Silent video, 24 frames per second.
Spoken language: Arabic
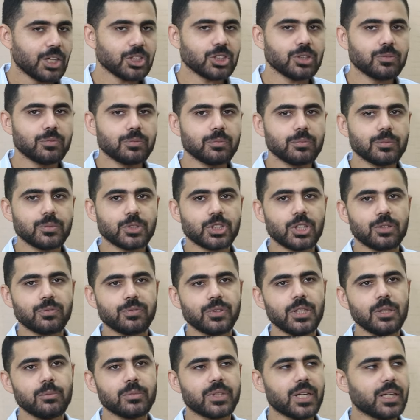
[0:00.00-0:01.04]
عشان
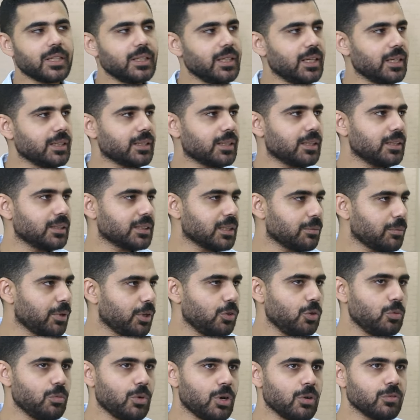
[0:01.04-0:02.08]
شايفين امكانيات
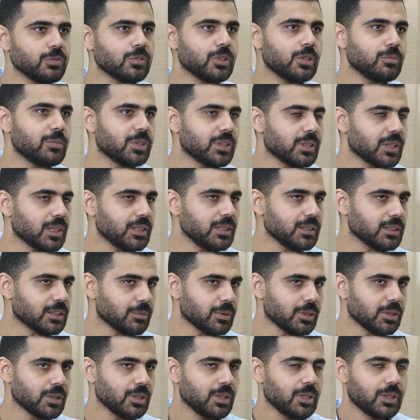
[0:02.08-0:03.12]
لزمايلهم افضل من نادي
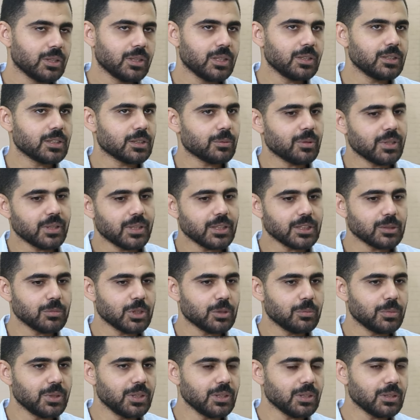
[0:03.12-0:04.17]
الزمالك نادي الزمالك اسم
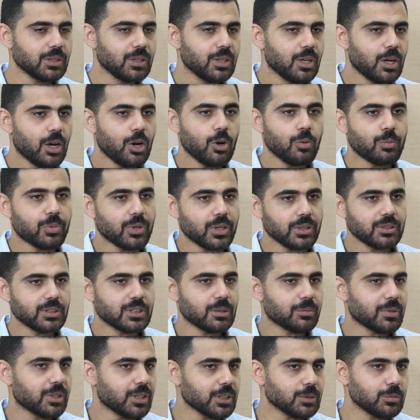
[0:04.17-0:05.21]
كبير او براند
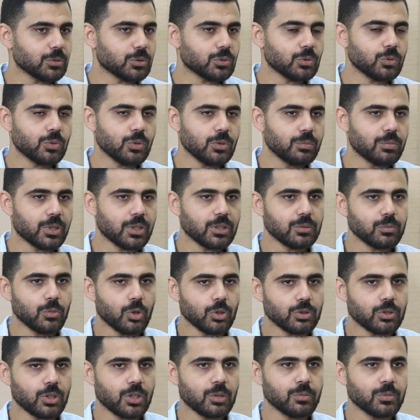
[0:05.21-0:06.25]
زي ما الناس بتقول براند
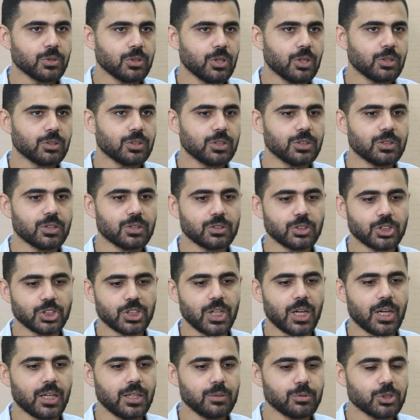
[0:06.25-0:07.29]
محترم النهارده تقدر
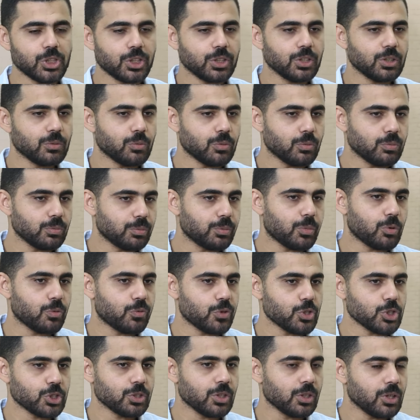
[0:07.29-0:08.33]
تشتغل عليه بشكل
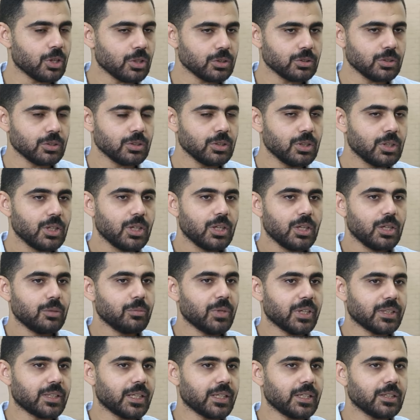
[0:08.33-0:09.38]
بروفيشنال اكتر
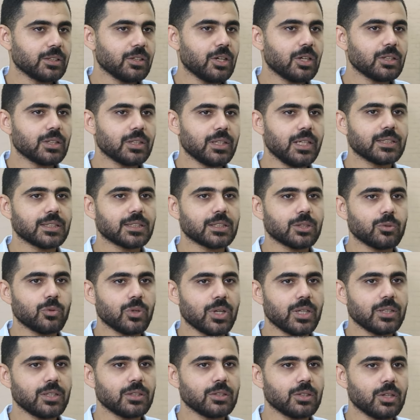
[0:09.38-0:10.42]
محتاج النهارده تحسس
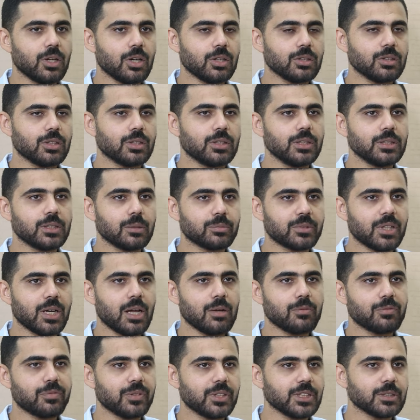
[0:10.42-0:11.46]
الولاد النهارده ان انت
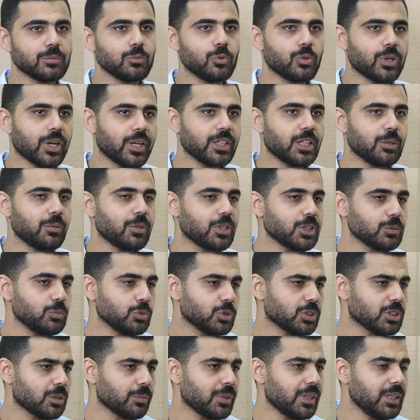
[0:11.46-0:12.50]
بتلعب في اسم وكيان كبير اسمه
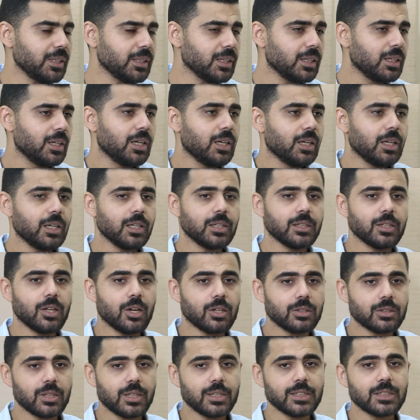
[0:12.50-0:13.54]
الزمالك
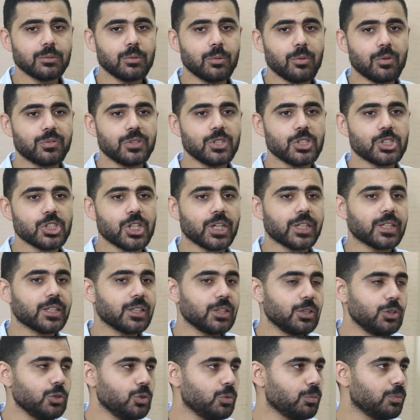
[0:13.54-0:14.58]
النهارده لازم يبقى في شكل
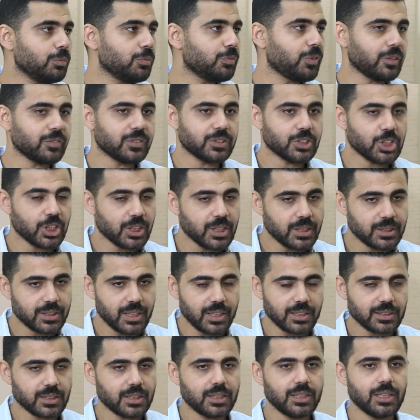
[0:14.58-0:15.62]
ليهم في شكل
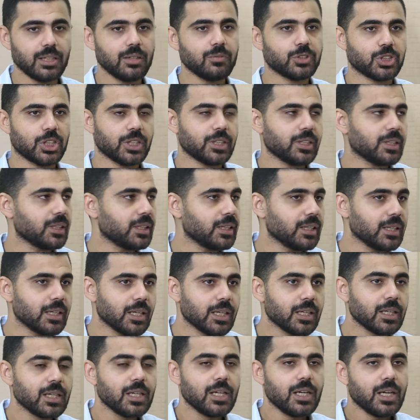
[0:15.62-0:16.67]
التغذيه في شكل
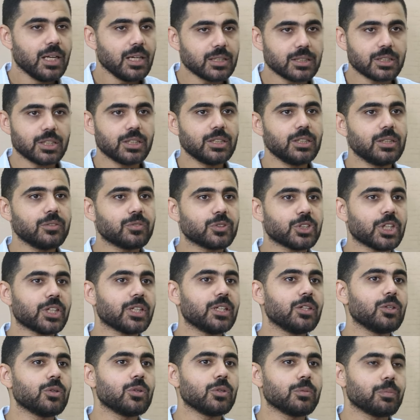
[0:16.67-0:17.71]
الزي في
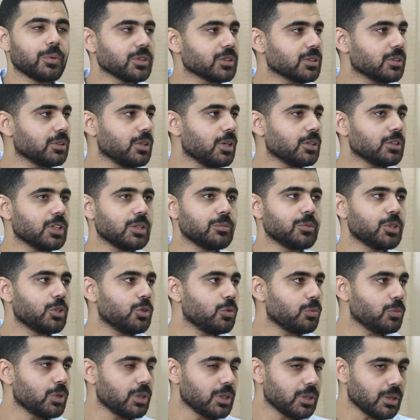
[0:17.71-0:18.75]
شكل الباص النهارده اللي
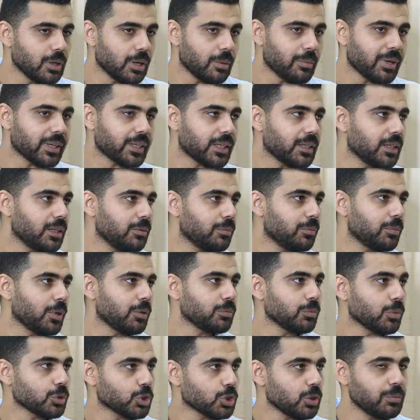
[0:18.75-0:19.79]
بينقلهم للاماكن
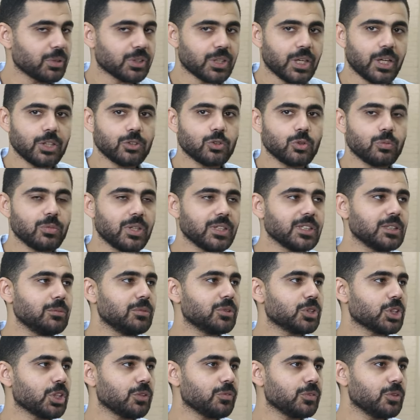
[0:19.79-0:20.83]
الماتشات بتاعتهم لازم
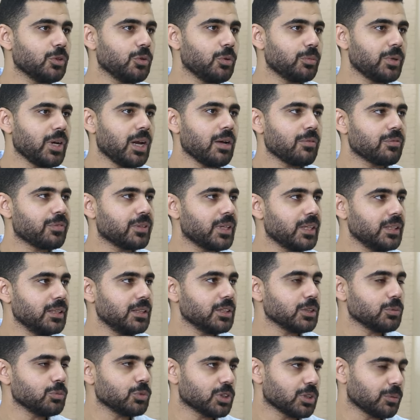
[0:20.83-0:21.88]
يبقى شايف ان هو بيلعب في نادي
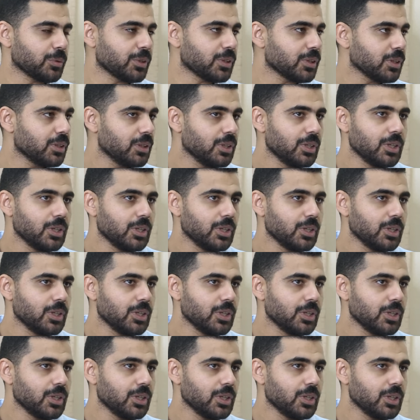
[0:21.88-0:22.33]
اسمه الزمالك